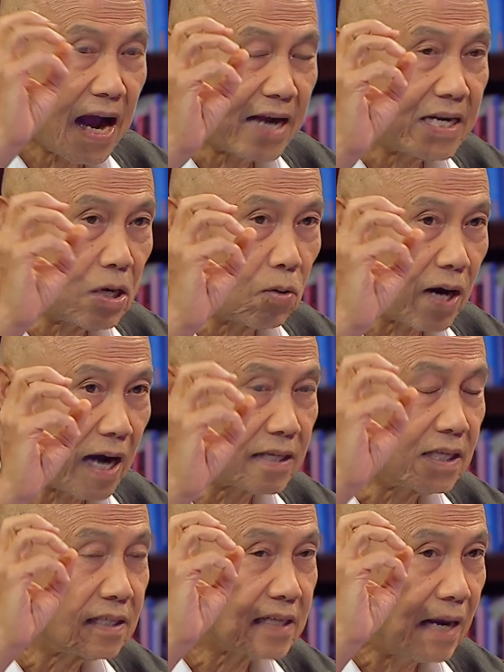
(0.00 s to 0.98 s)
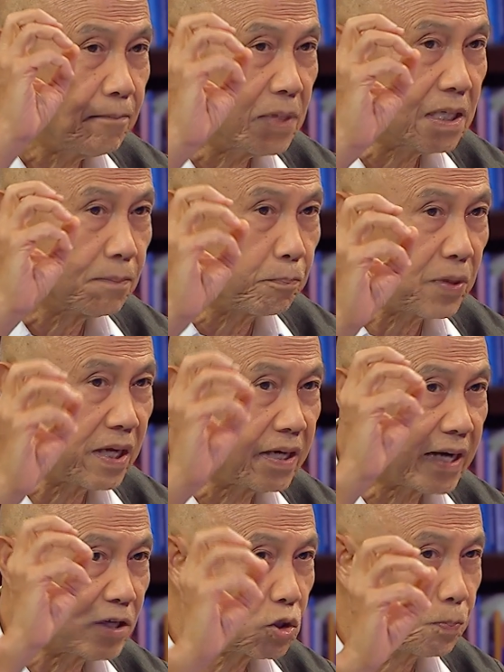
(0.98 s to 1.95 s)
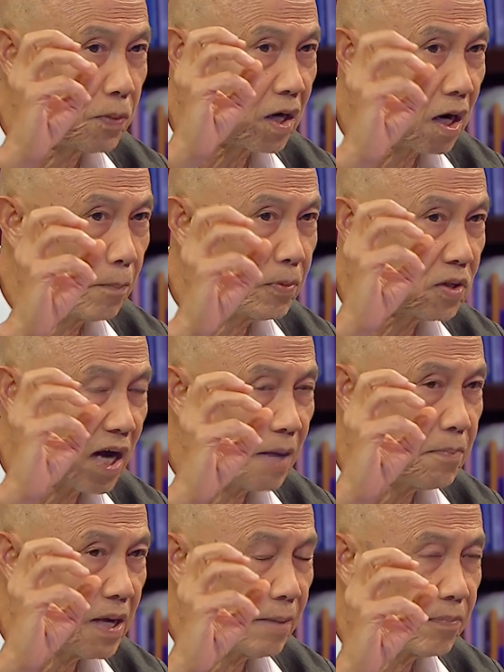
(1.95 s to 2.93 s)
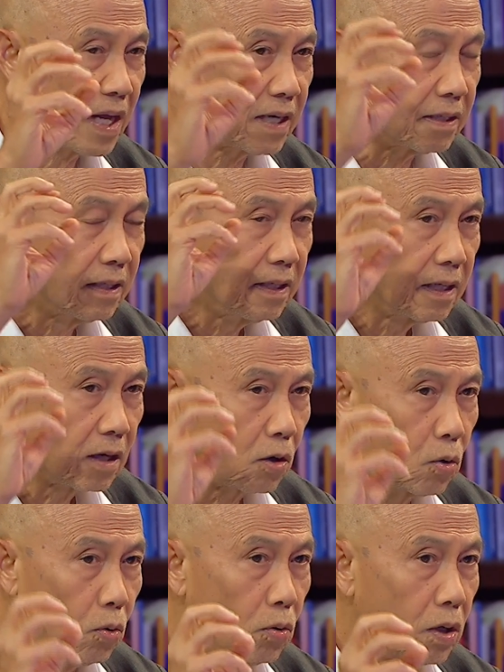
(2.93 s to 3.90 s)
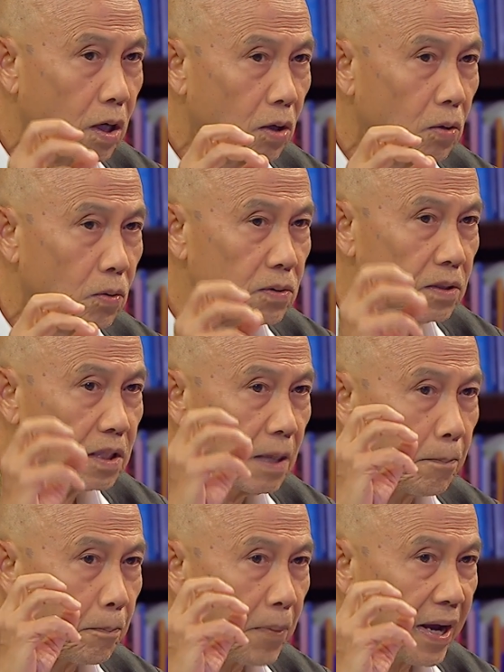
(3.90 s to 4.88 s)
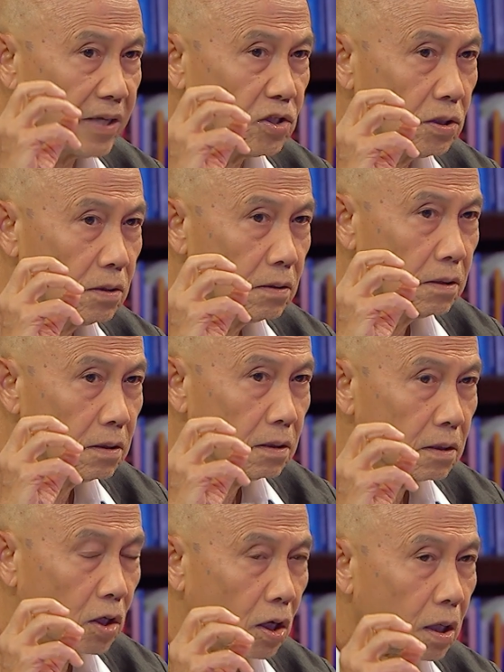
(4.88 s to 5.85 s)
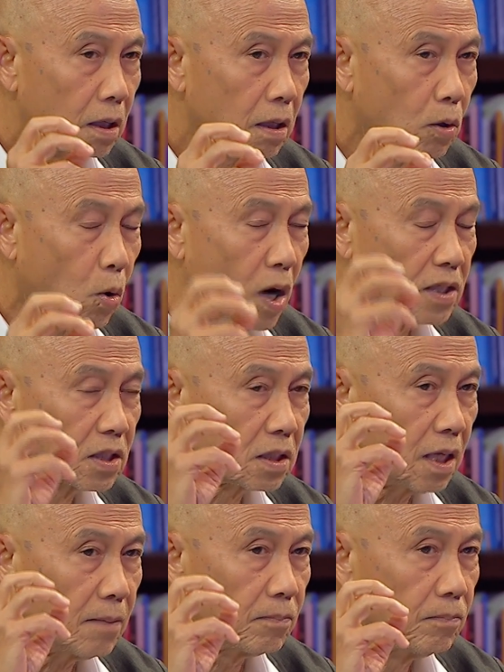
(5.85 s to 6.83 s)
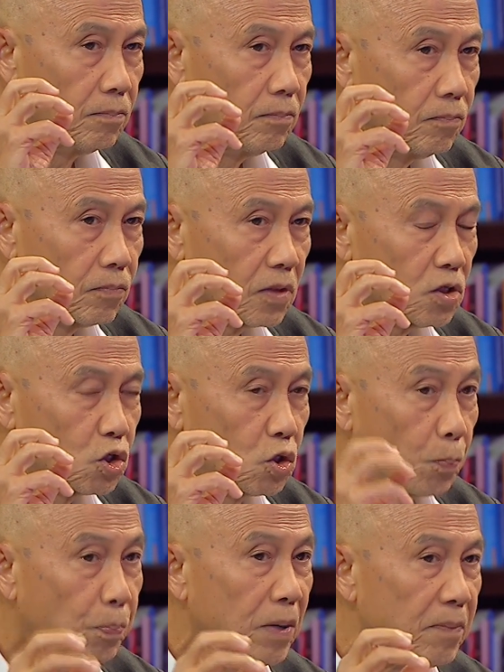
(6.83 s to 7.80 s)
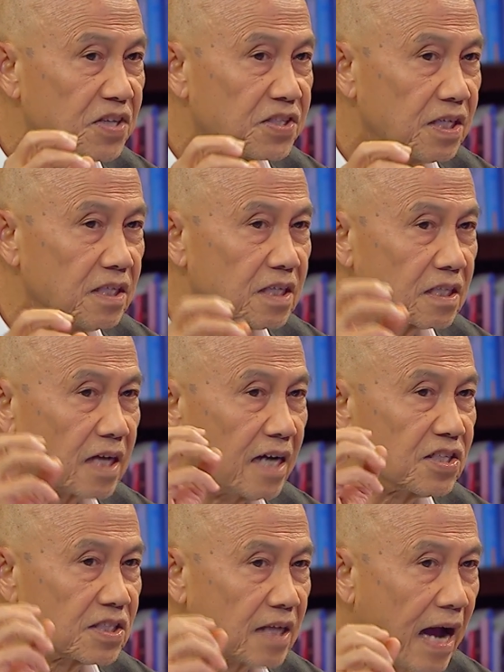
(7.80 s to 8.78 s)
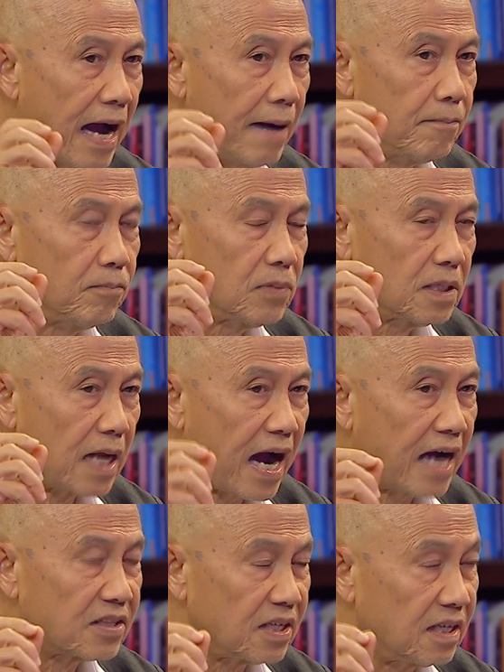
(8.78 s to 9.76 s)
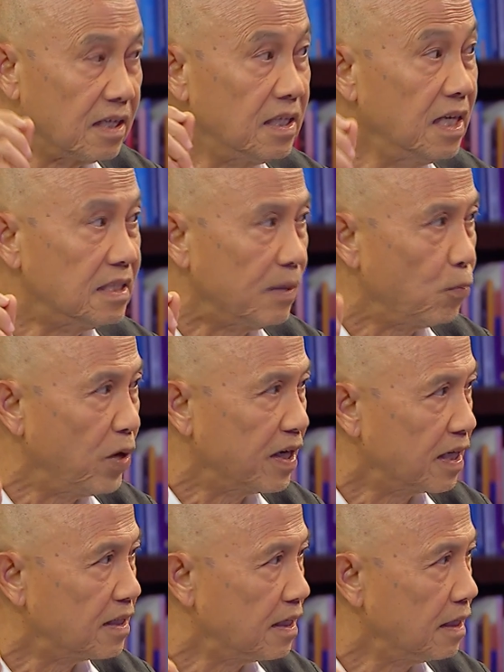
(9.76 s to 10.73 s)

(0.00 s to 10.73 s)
งานเดียวกันที่ใช้10,000 ปีในซูเปอร์คอมพิวเตอร์ IBM นั้น Google ที่เป็น Quantum Supremacy จะใช้3 นาที 20 วินา